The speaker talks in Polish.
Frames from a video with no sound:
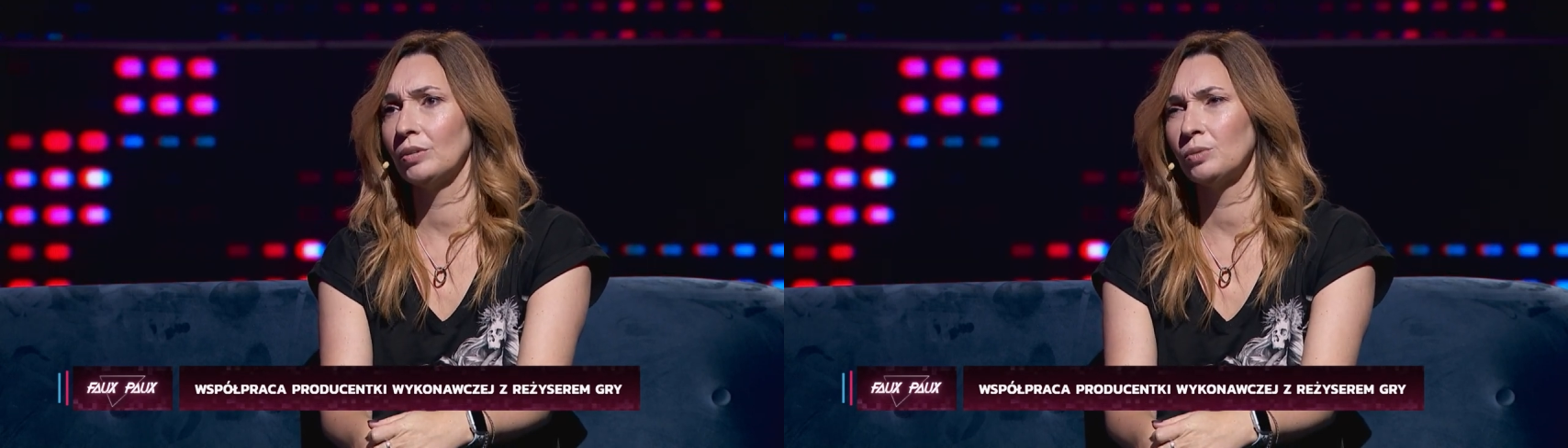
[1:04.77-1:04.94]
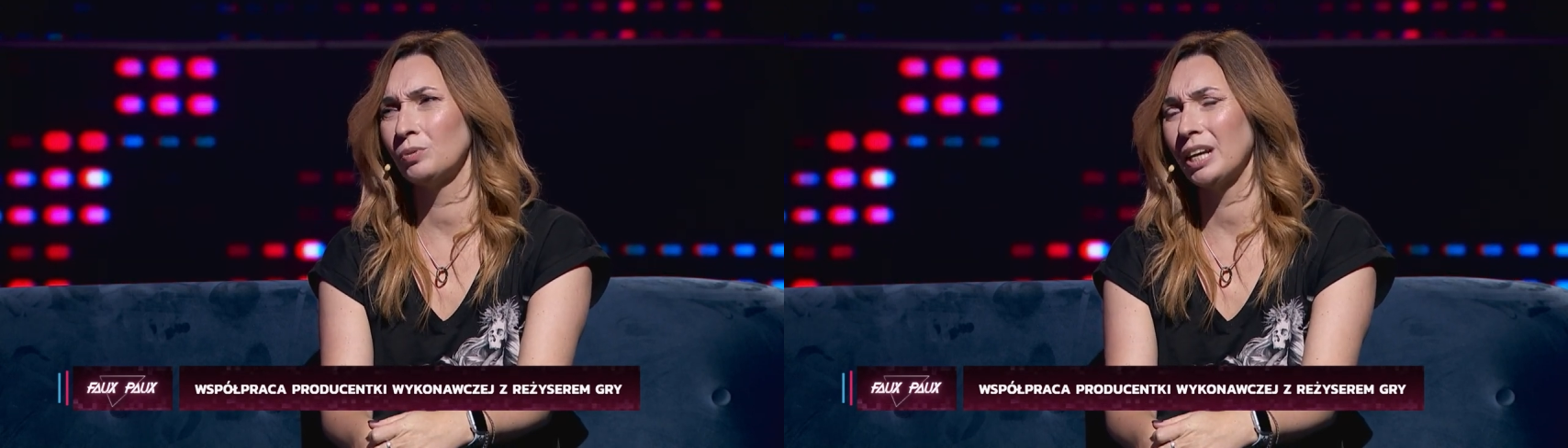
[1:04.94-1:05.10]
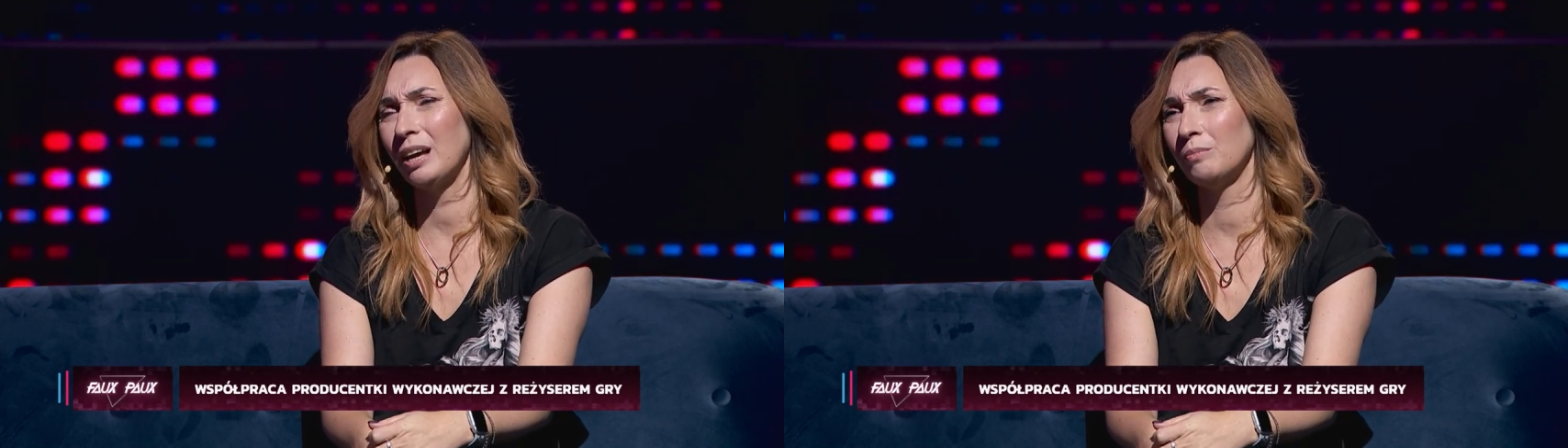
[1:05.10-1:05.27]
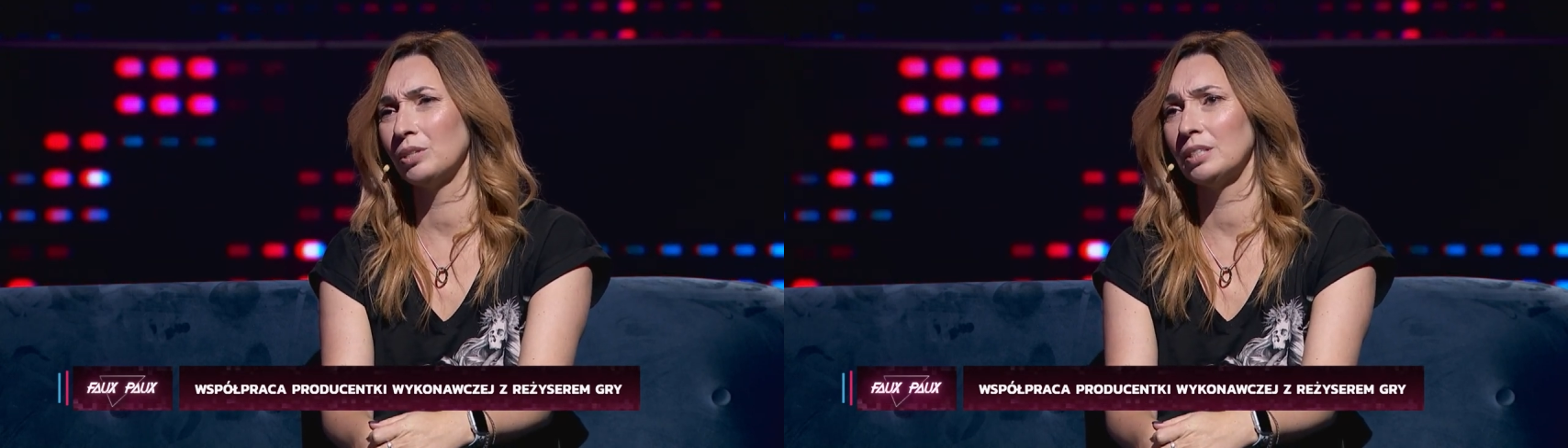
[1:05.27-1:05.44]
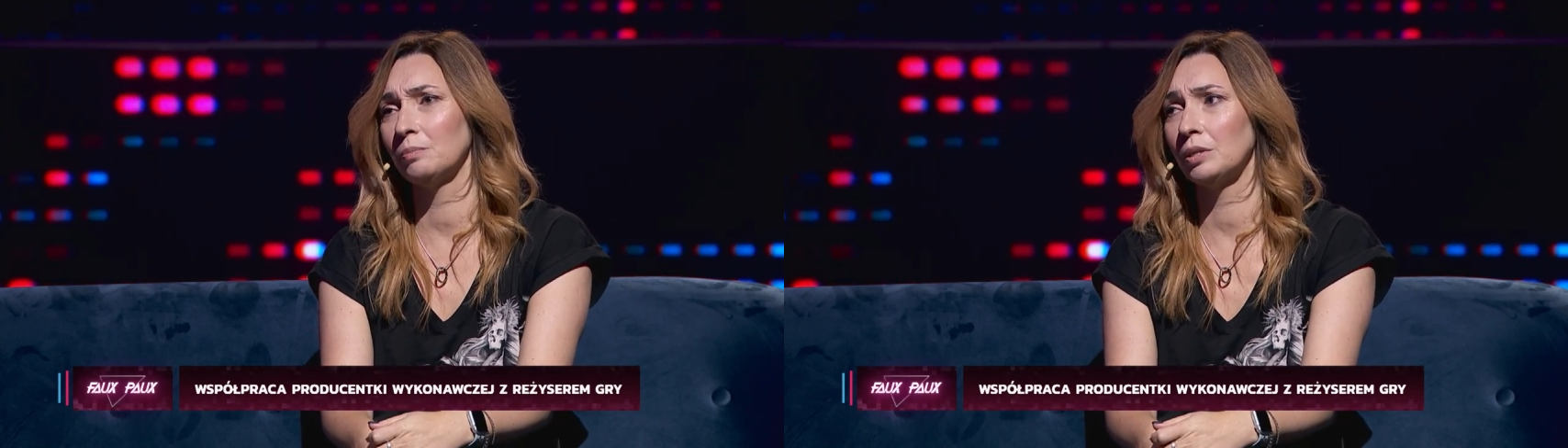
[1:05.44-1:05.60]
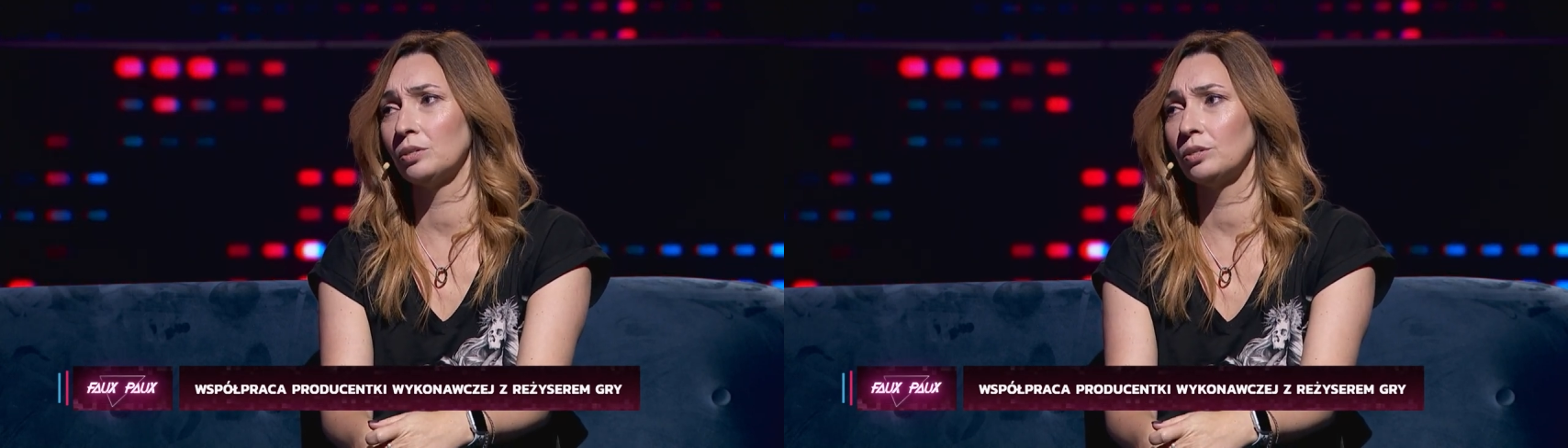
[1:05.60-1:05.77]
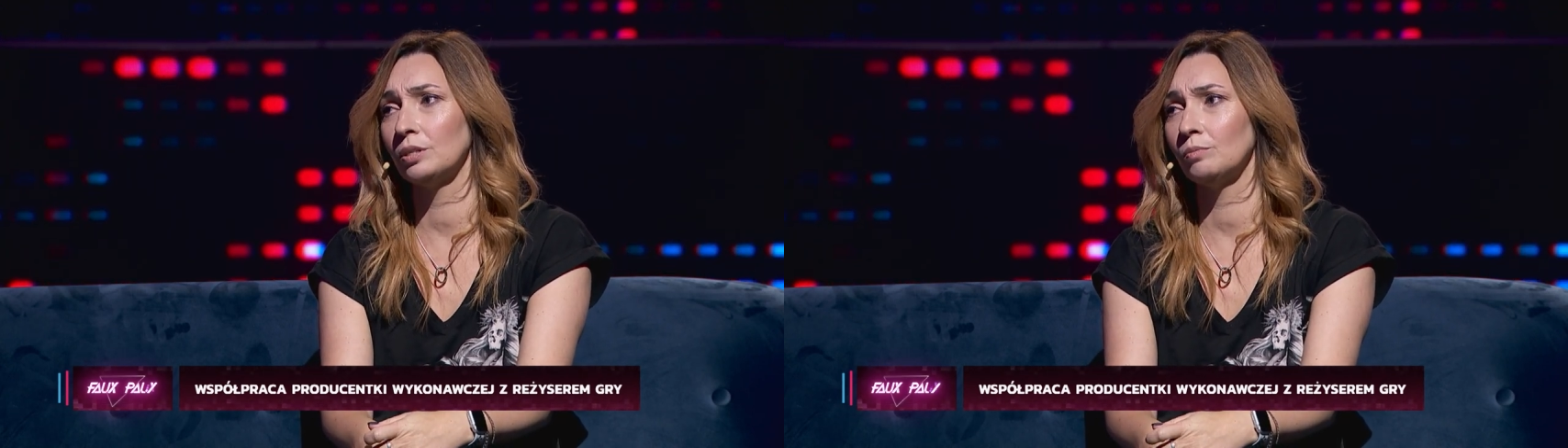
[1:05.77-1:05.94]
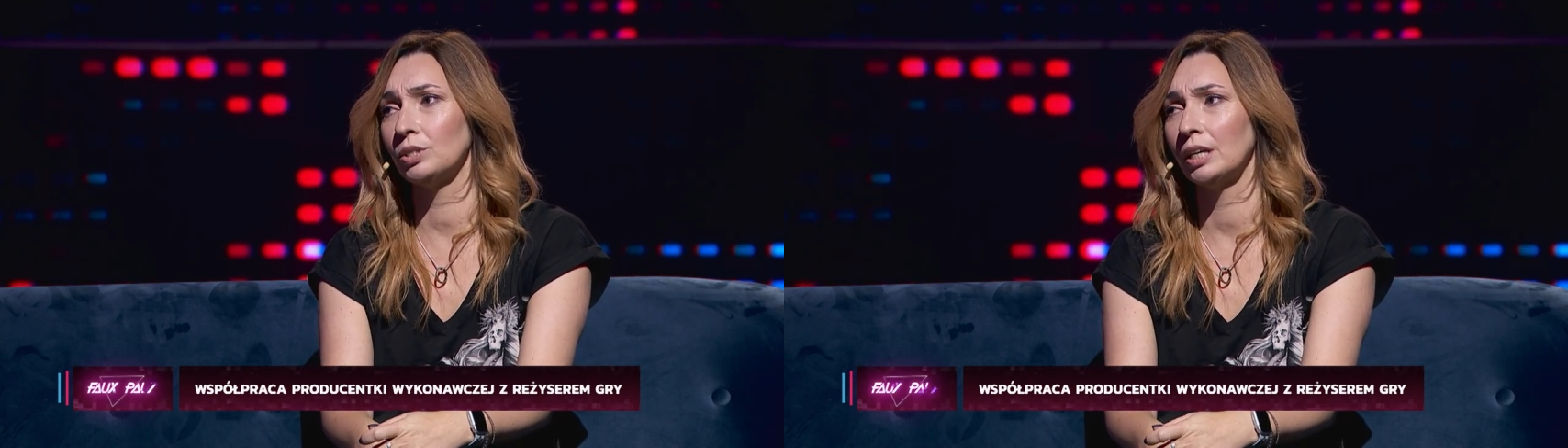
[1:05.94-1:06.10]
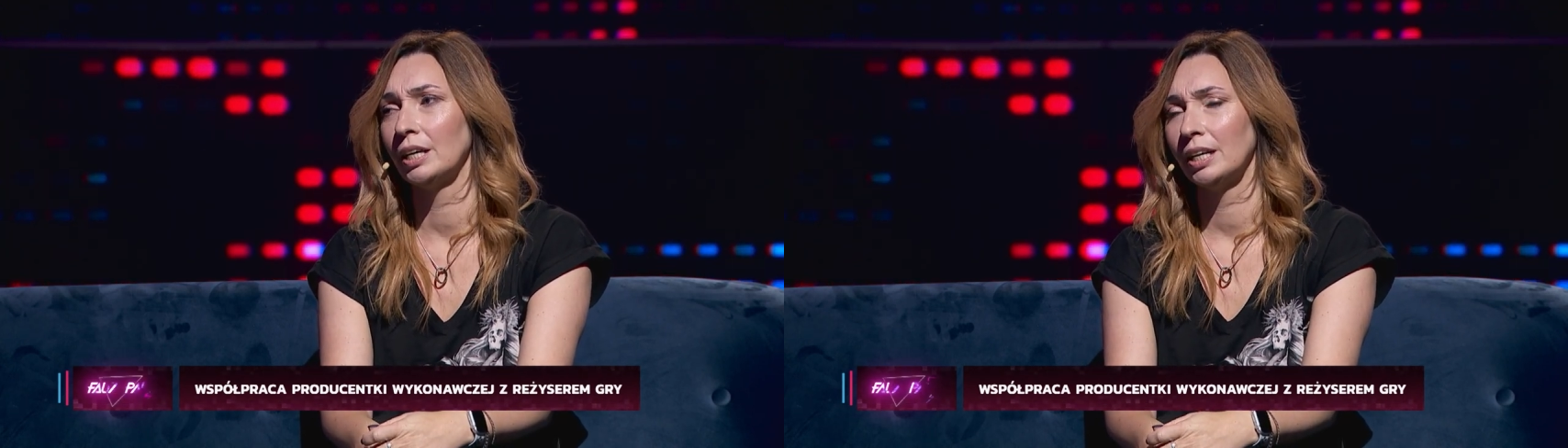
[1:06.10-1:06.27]
nie spotkałam się za bardzo z tym,
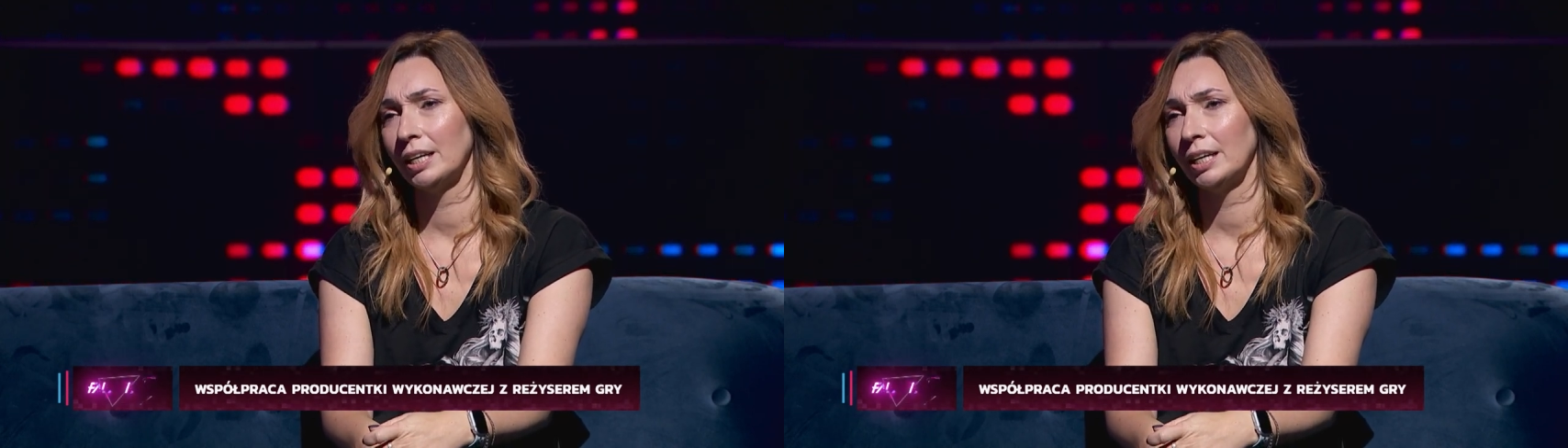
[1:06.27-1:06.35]
że